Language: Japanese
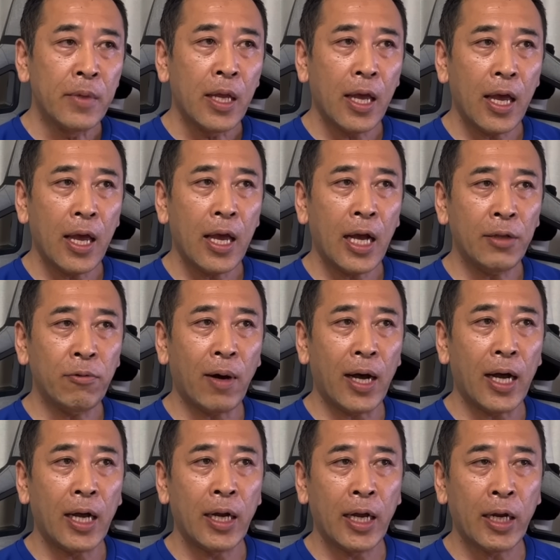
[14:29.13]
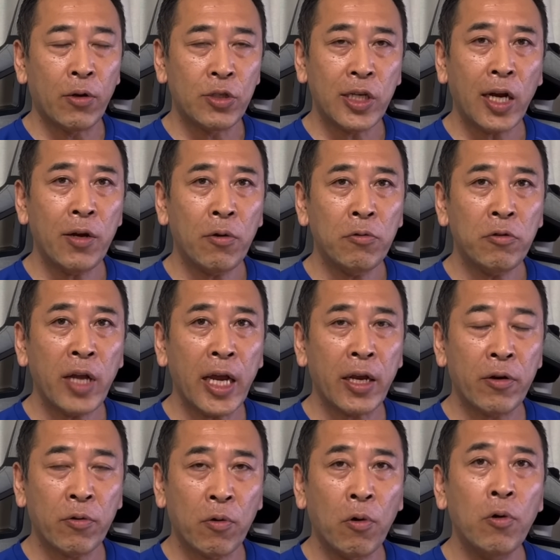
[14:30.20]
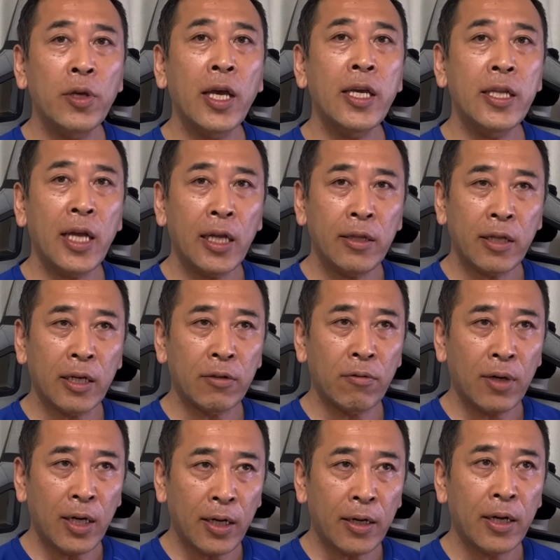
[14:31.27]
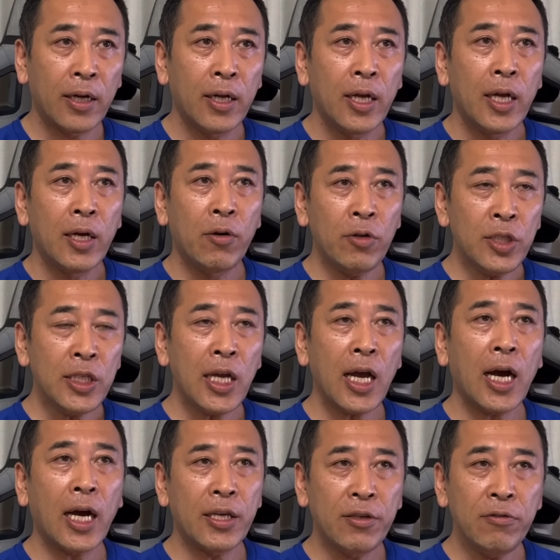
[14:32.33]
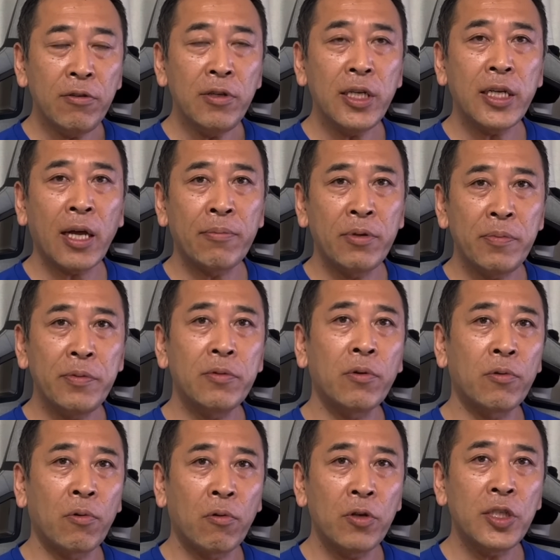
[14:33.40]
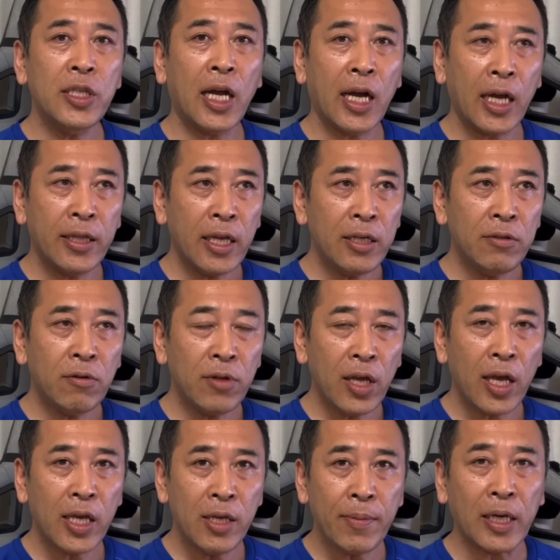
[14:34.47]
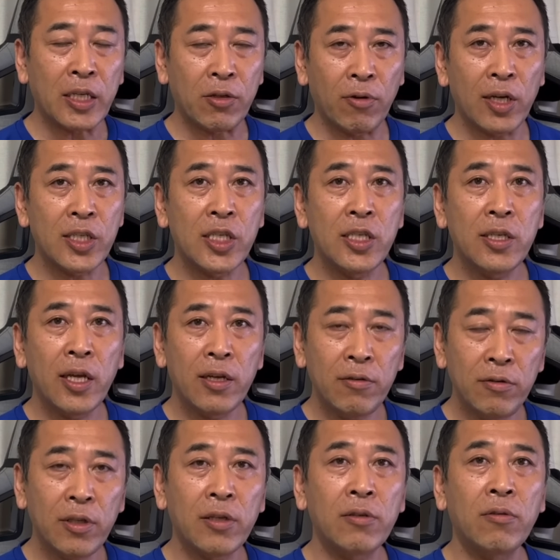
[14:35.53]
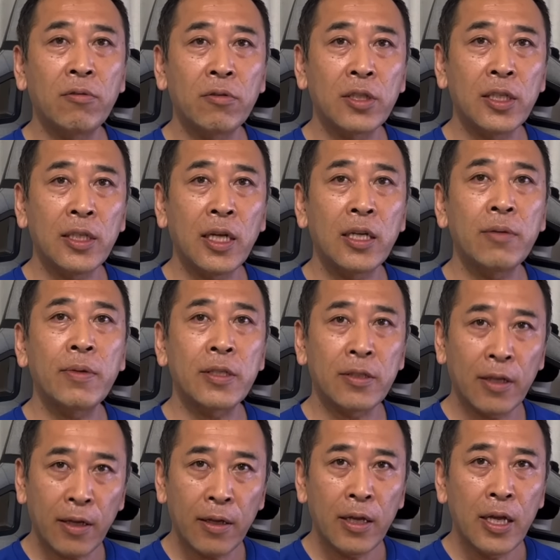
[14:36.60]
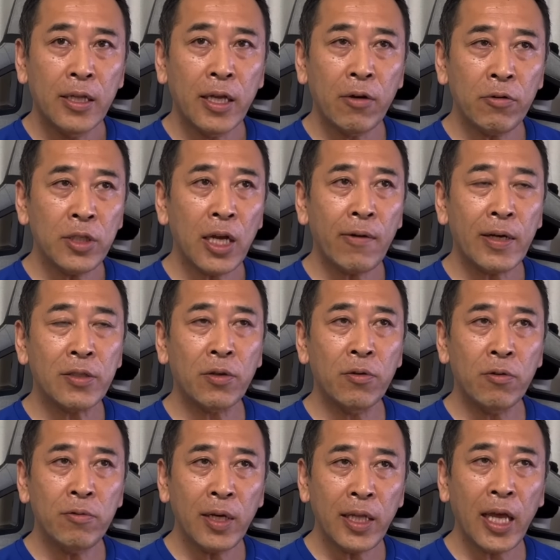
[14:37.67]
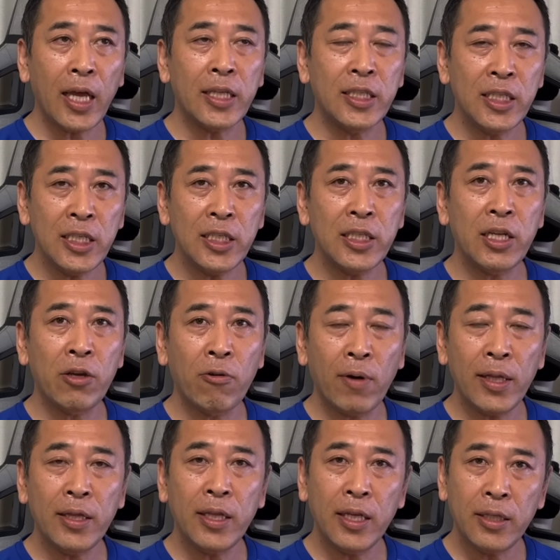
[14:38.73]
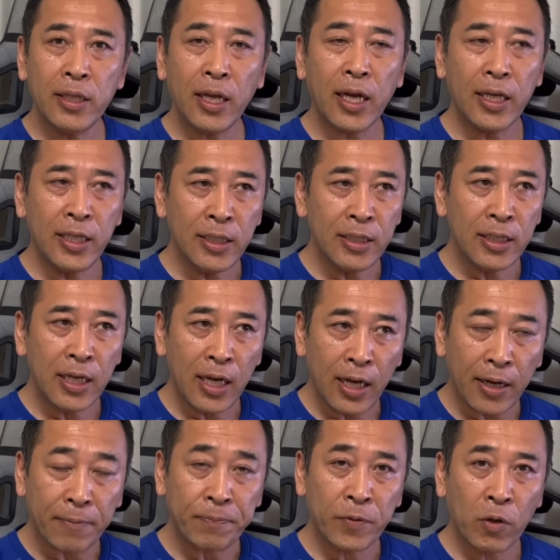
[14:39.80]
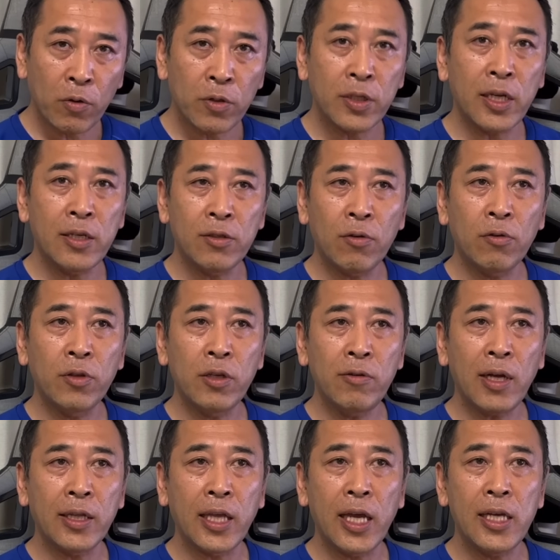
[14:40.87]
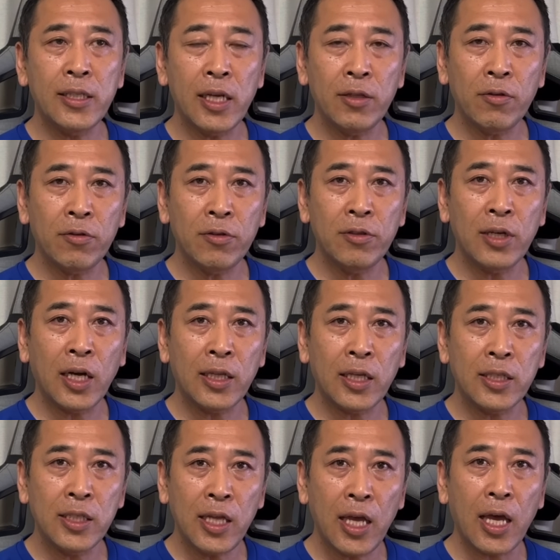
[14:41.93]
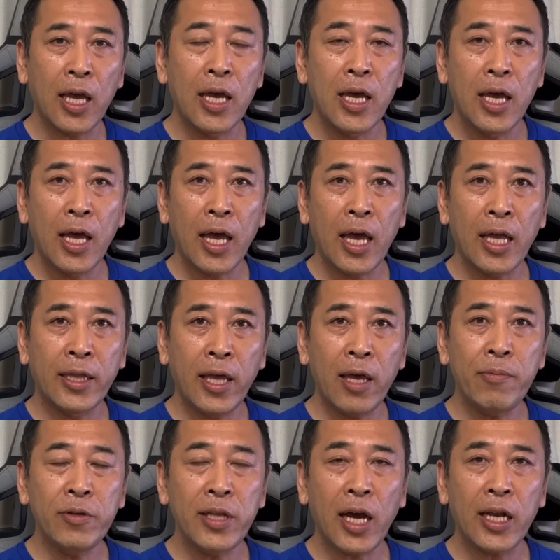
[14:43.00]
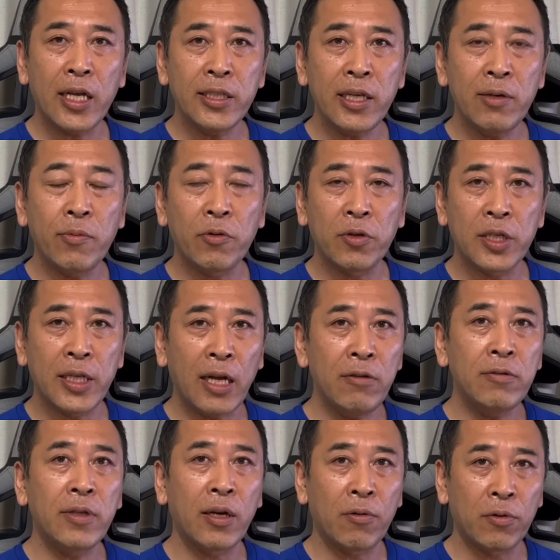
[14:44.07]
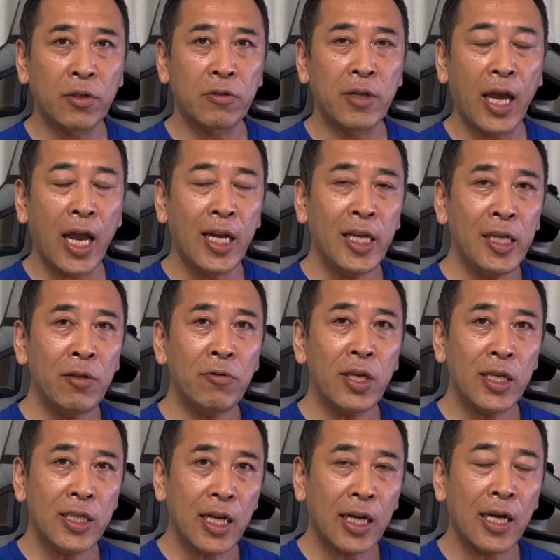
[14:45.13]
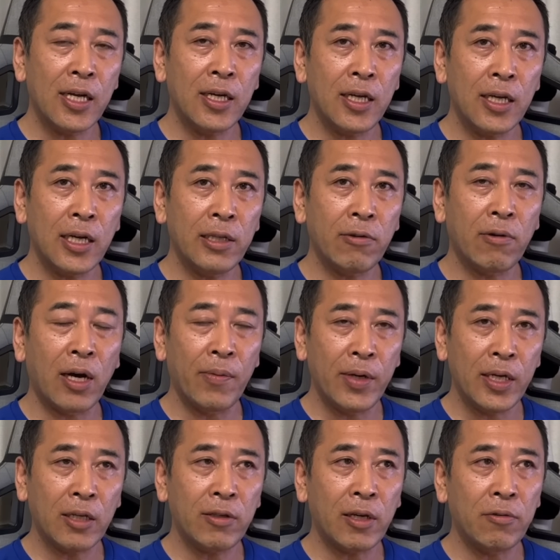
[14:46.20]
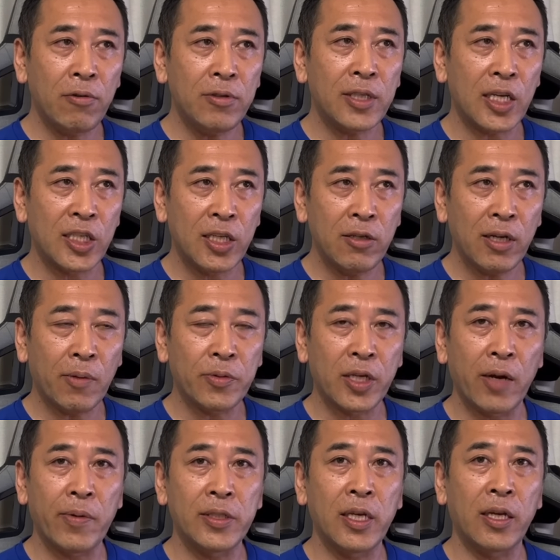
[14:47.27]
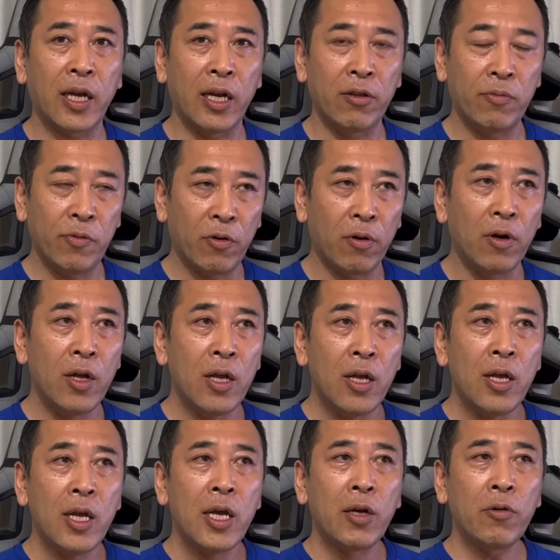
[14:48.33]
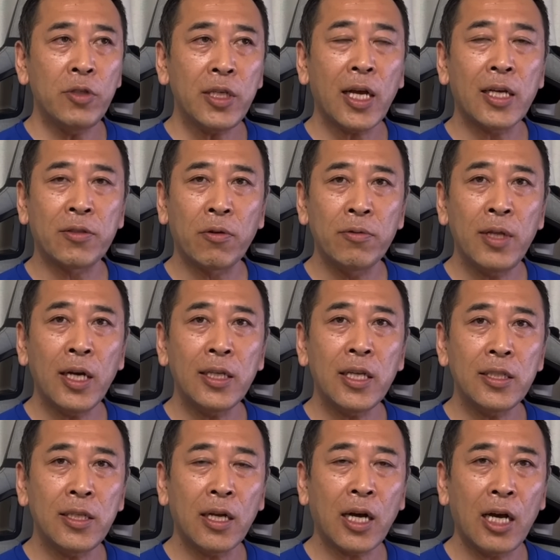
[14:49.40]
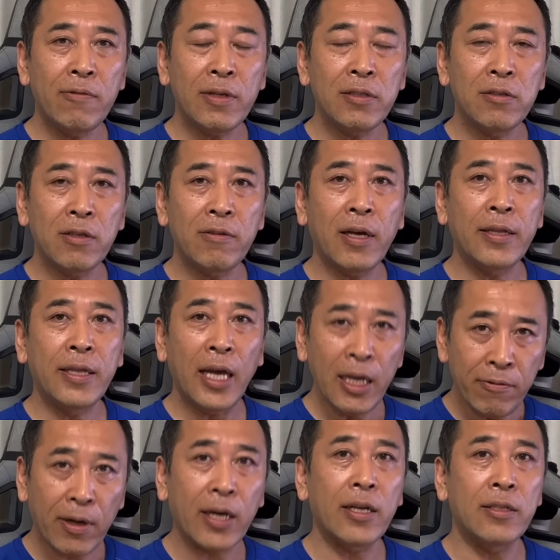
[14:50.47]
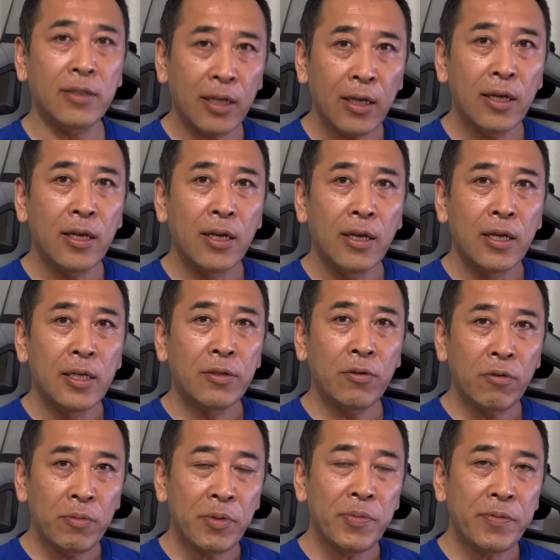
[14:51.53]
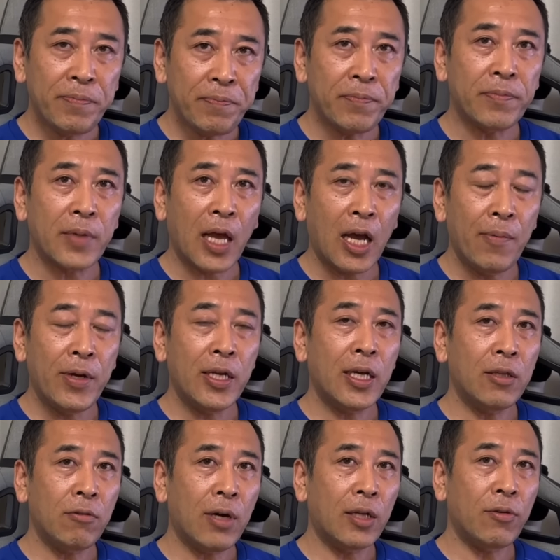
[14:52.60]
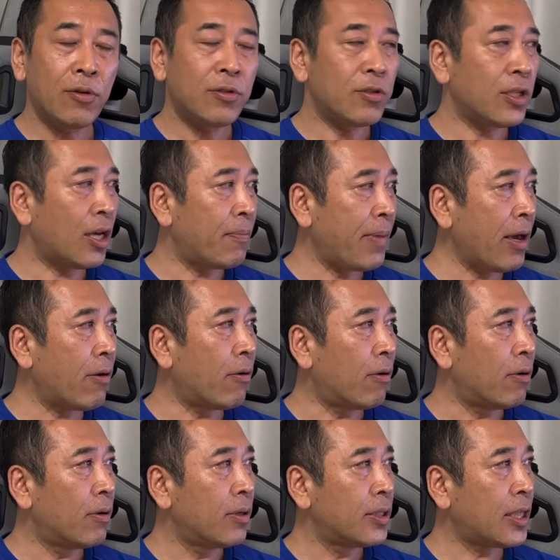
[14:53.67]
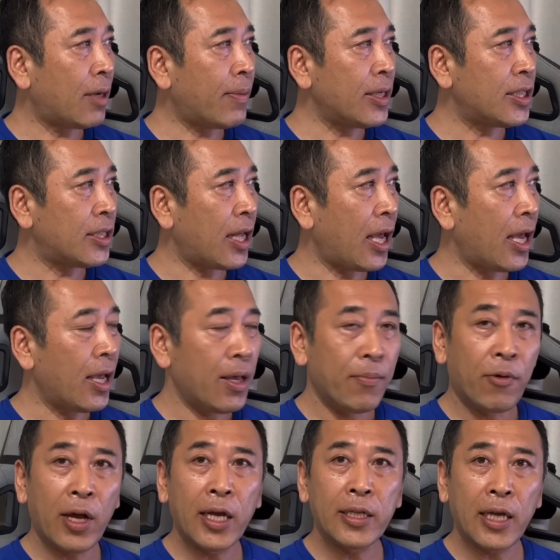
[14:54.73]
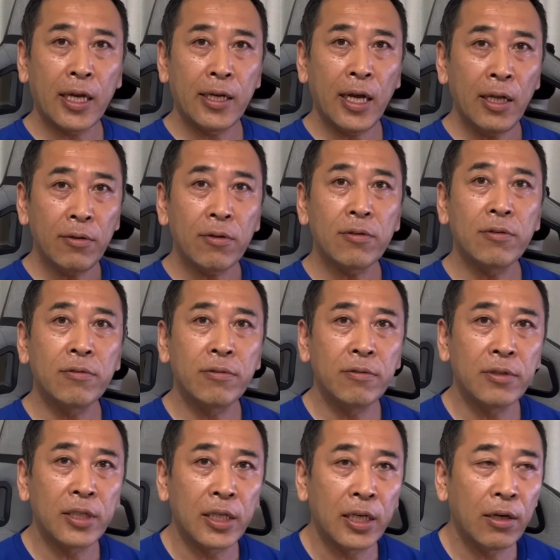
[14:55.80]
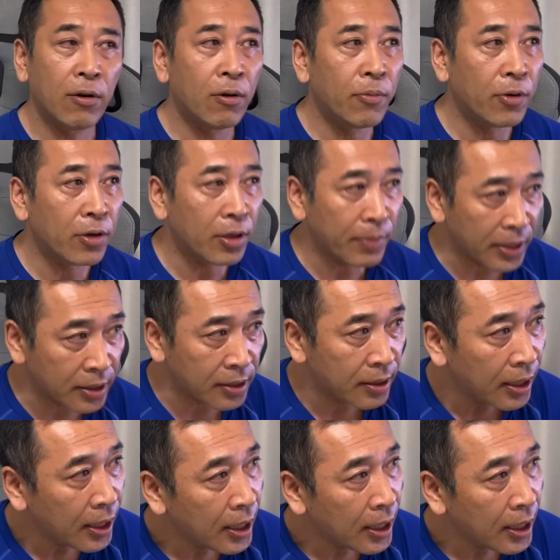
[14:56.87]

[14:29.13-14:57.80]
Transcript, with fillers: えー、あとは、ロシア領土内の攻撃であったりとか、ロシアが優位な部分を残してあげてるので、今人が死んでいるっていうことになりますね。で、ロシアはその上でじりじり弱っていったらいつかこの戦争というのは停戦という形で、えー、テーブルで話し合うものになるんだろうというエリート的な考え方をアメリカとかドイツはしてるかもしれませんけれども、ロシアはそんな形で会話する気はないわけですね。その部分、アメリカとかドイツには目を覚ましてもらいたいなというふうに思います。